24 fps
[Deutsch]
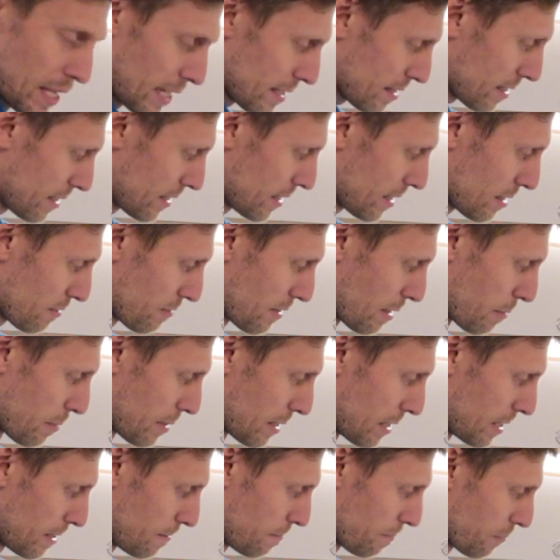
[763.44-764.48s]
Erster Test wäre
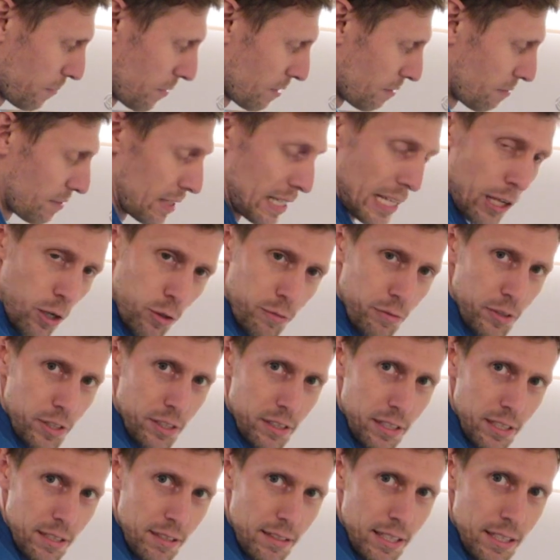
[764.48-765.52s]
mal, wie laut
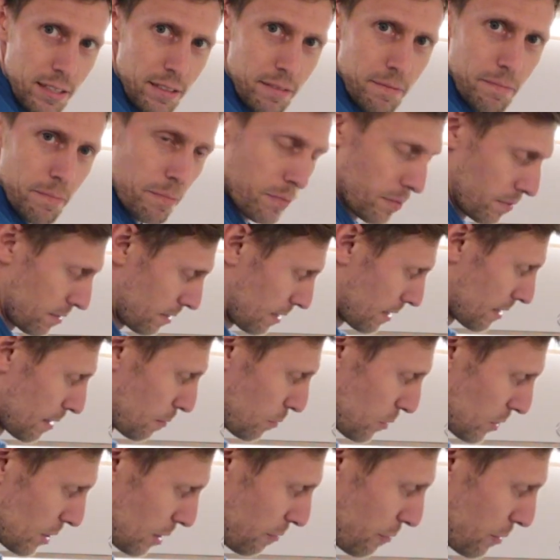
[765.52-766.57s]
wird denn das Ding? Das heißt, da
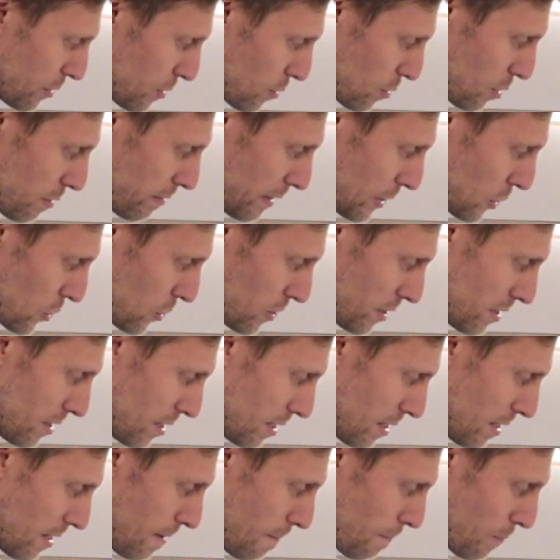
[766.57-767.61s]
muss ich aufhören zu quatschen.
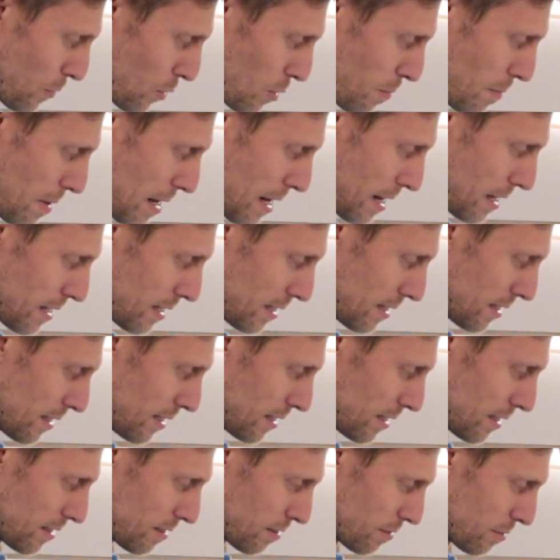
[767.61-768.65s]

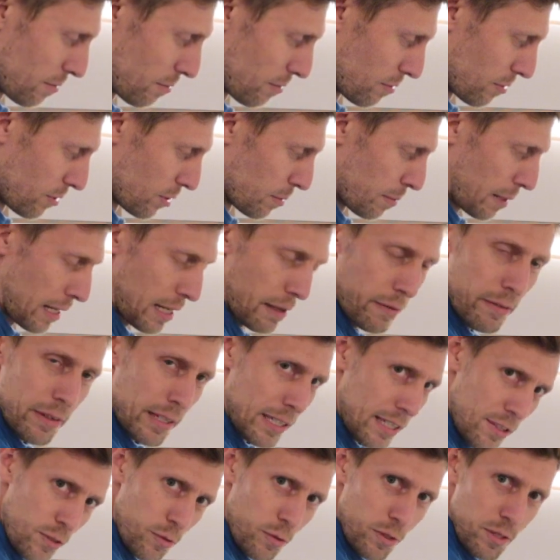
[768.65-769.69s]
Normale, normal haben wir
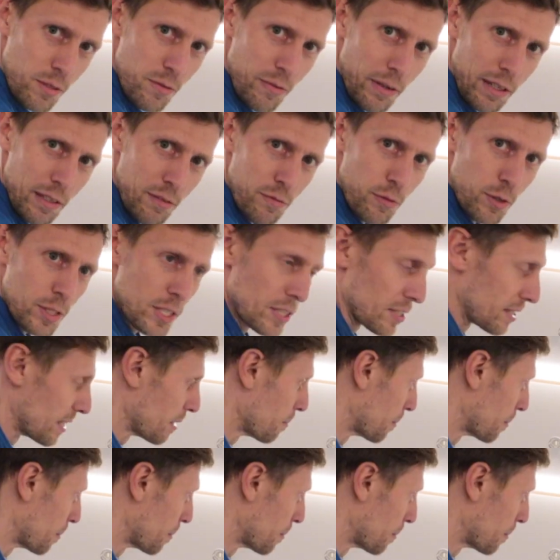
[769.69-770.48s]
hier so 42